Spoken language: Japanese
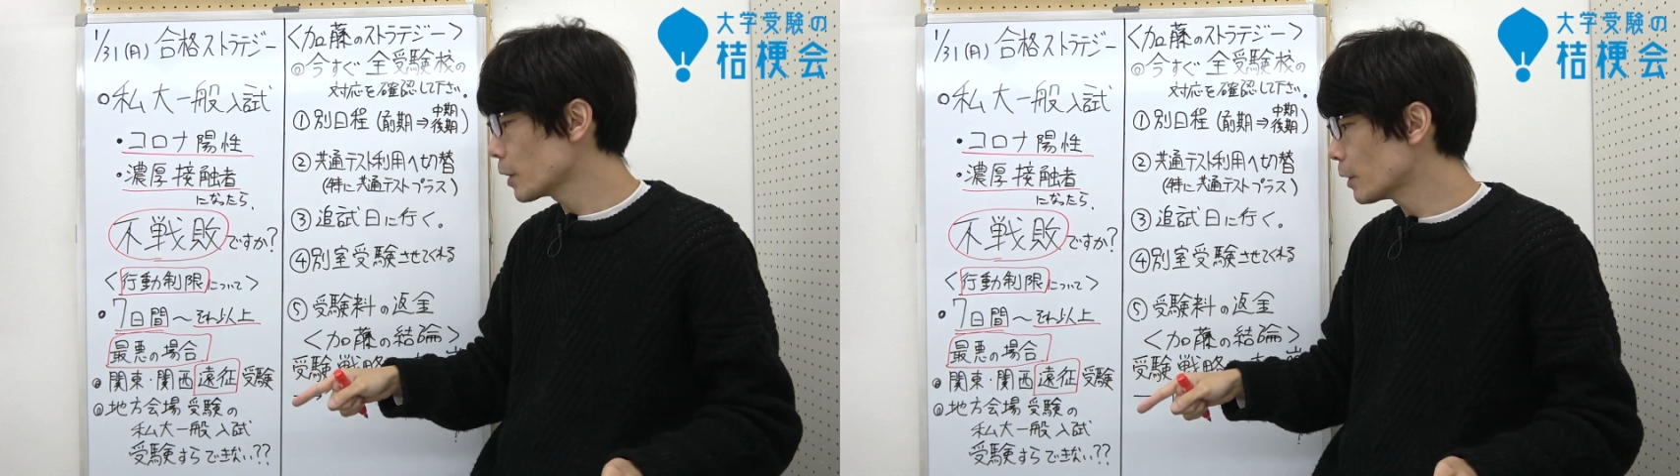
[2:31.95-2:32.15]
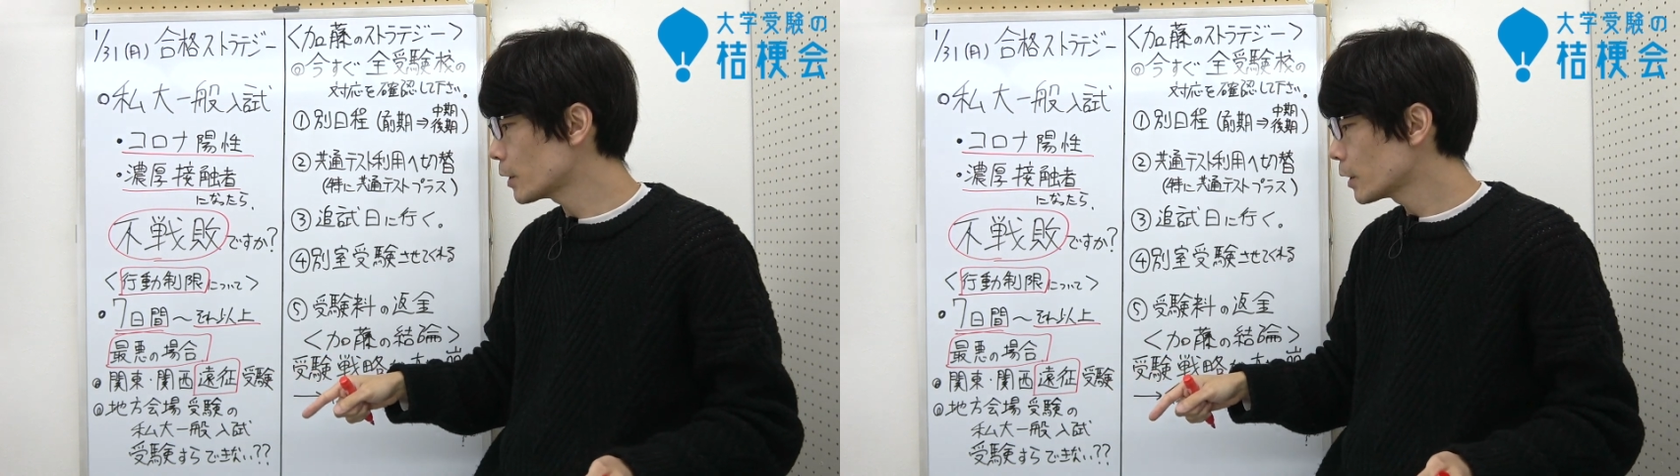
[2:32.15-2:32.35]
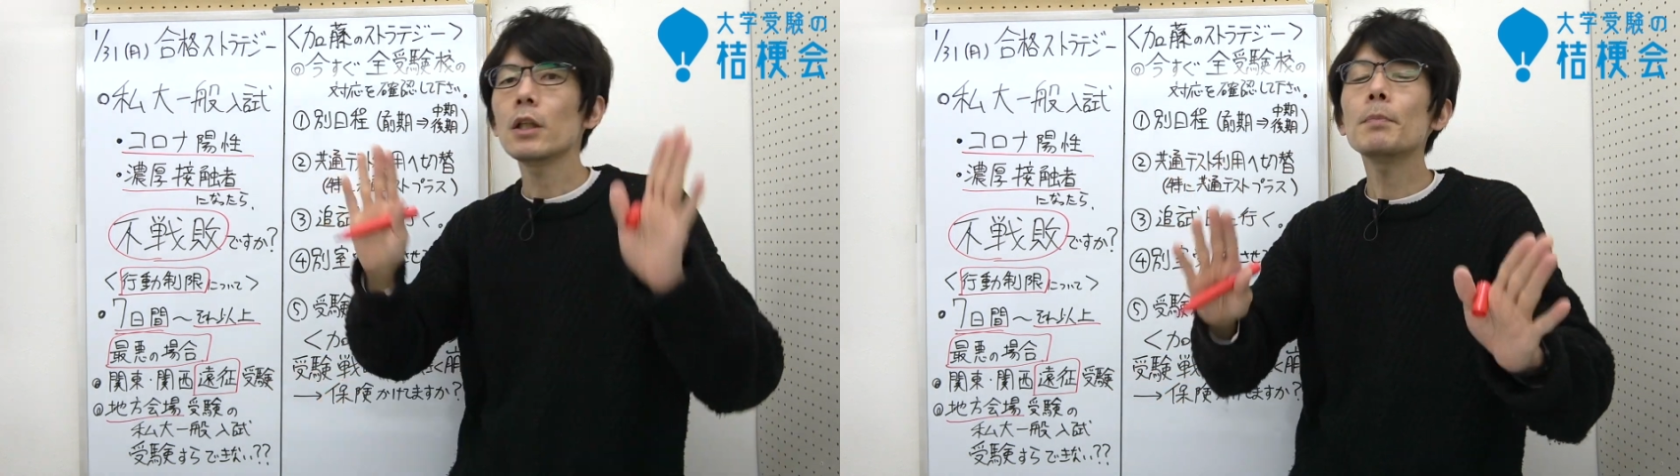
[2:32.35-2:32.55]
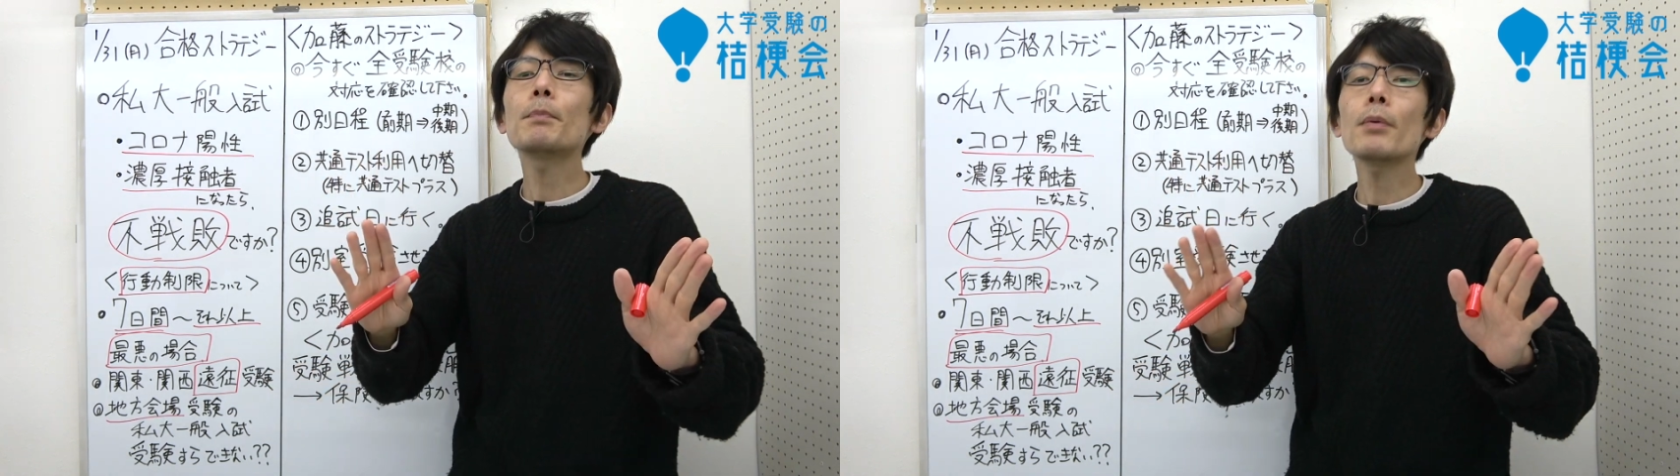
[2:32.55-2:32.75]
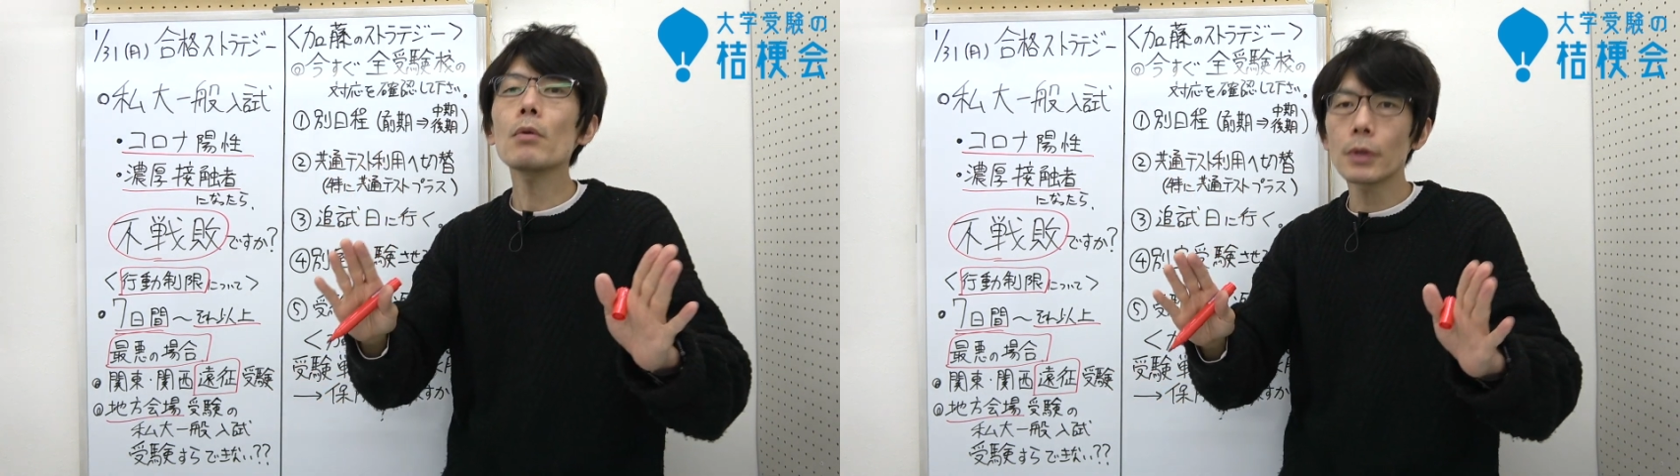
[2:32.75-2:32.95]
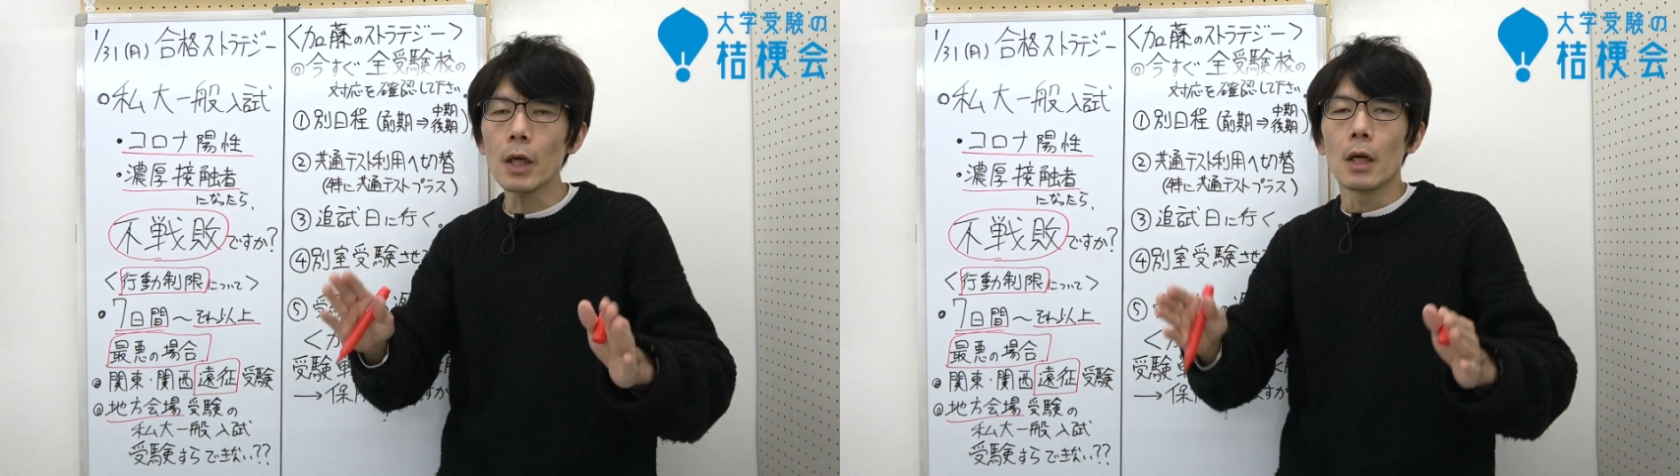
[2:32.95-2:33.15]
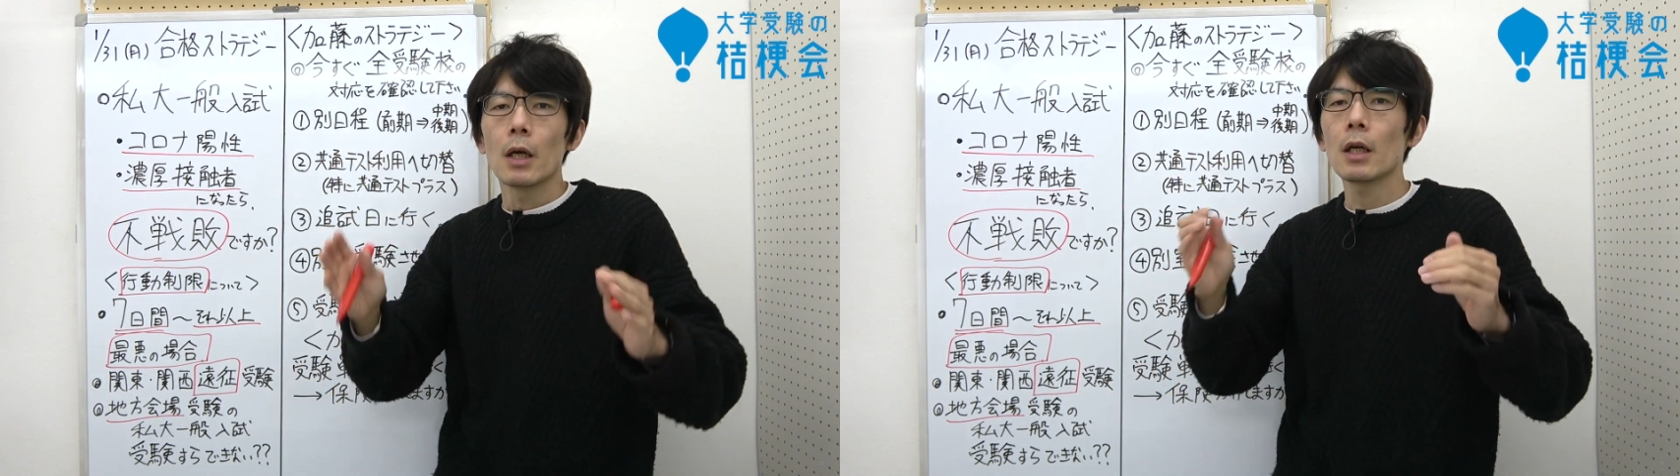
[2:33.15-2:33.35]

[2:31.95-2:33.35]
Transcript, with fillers: まいます一方で、